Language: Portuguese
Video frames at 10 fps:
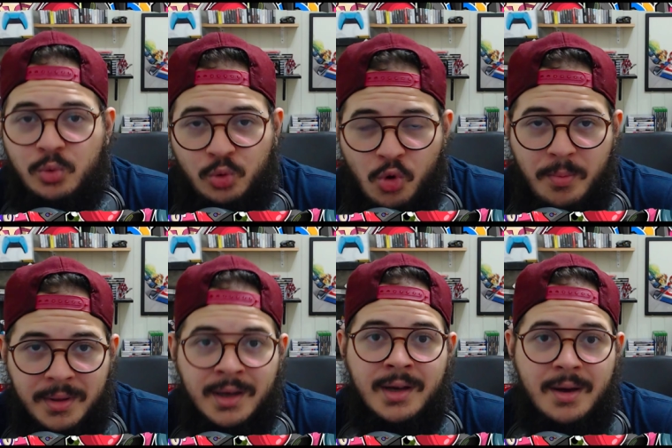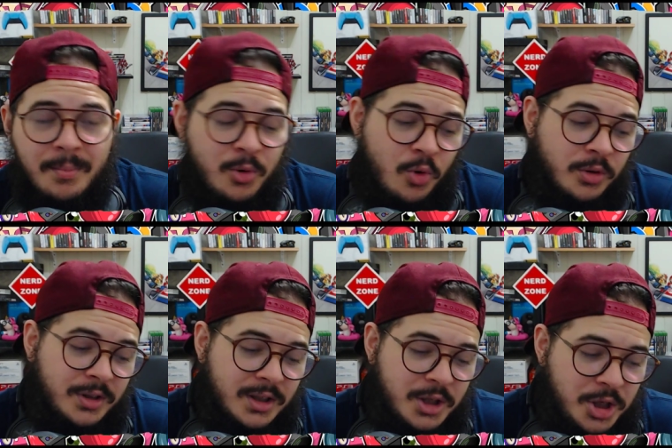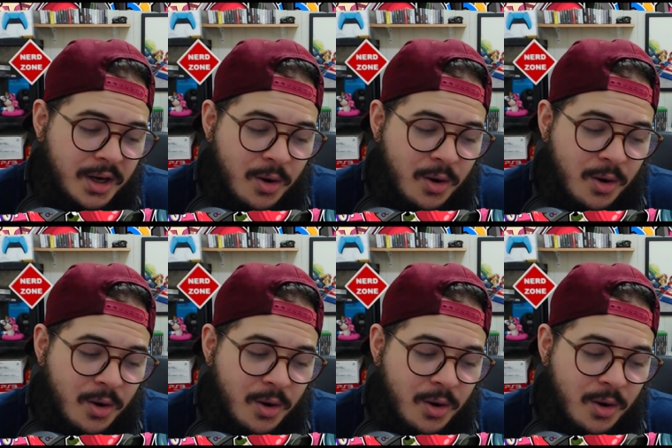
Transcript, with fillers: YouTube por conta de